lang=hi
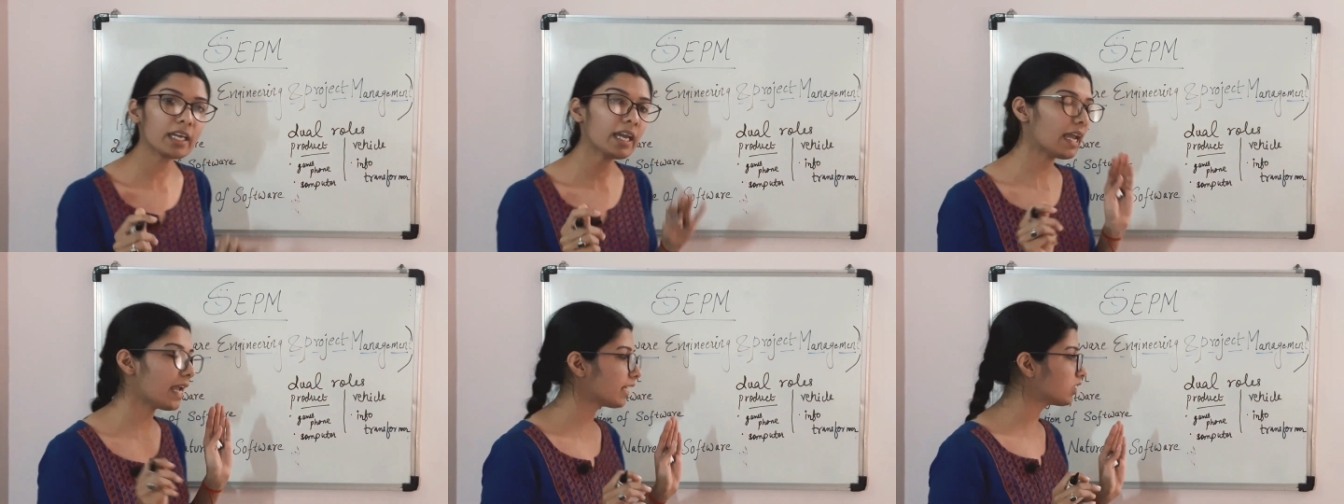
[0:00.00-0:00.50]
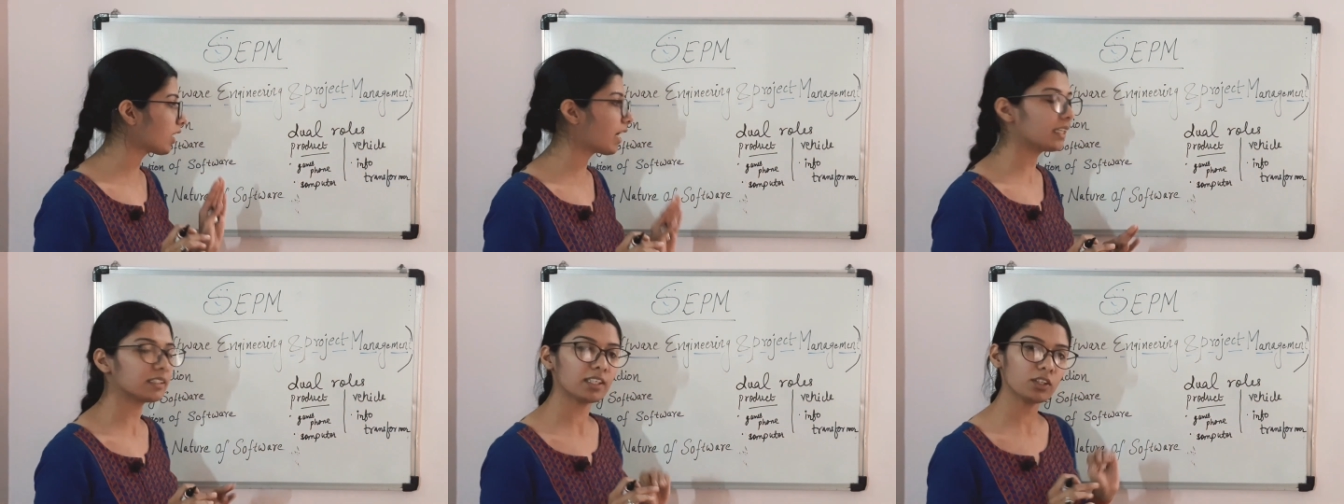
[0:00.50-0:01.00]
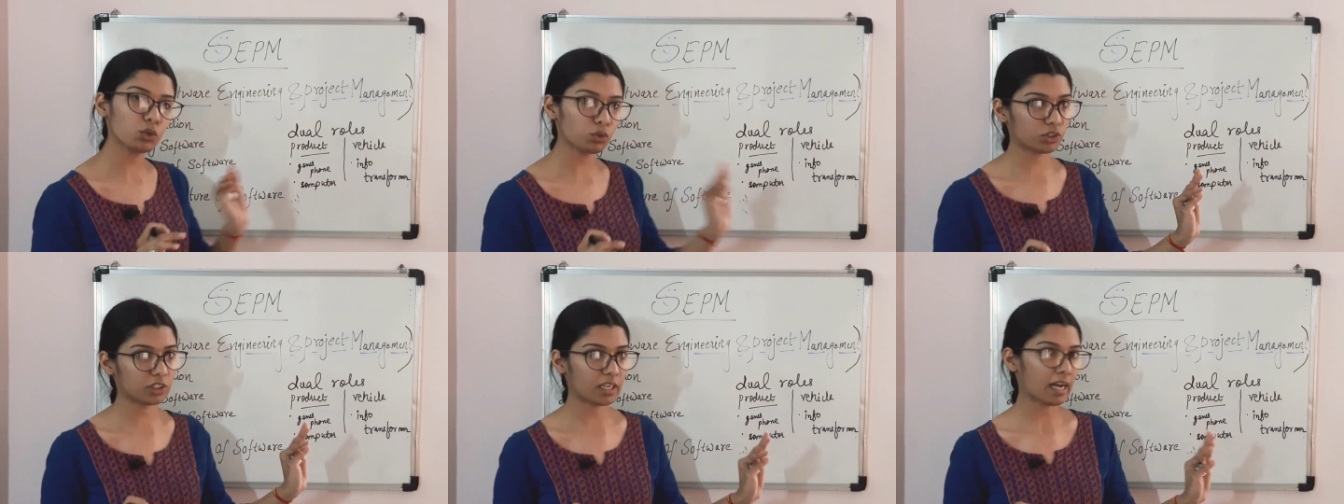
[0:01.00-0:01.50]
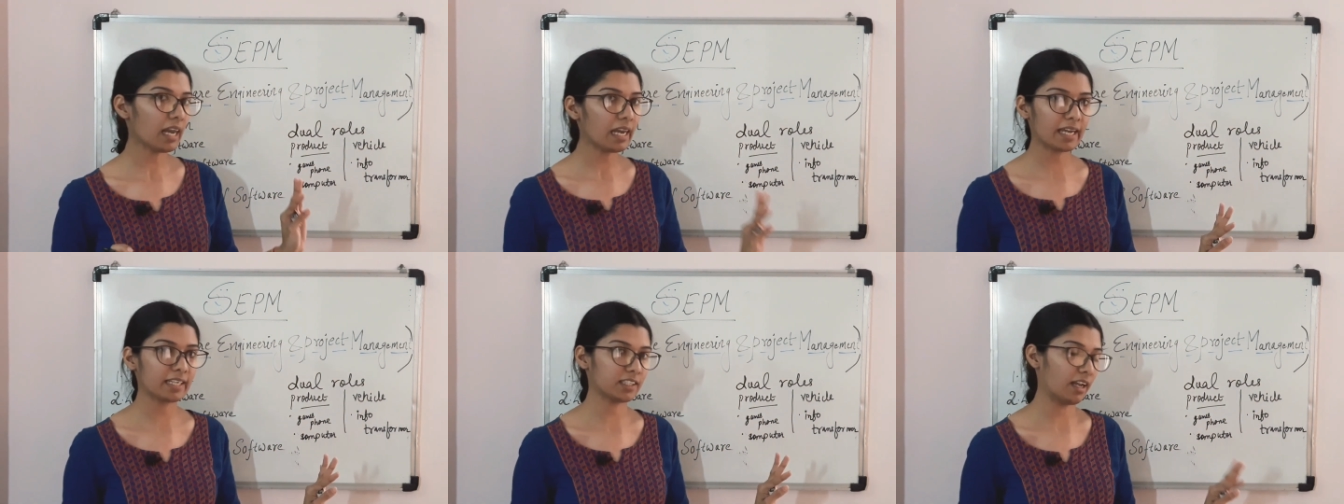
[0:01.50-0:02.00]
कि एक जगह से दूसरे जगह
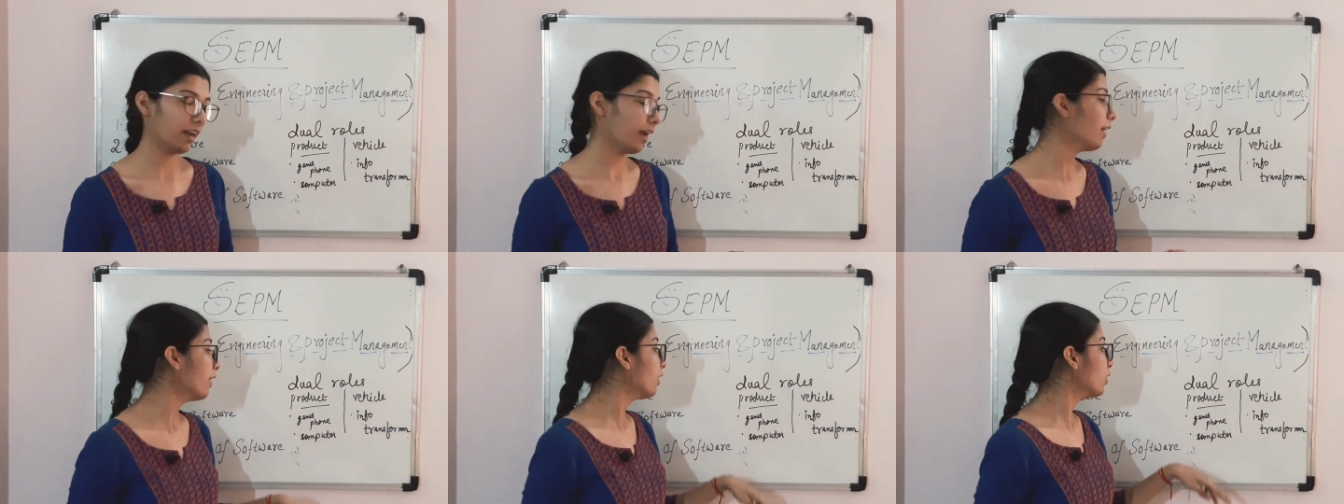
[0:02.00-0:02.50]
लेके जाना है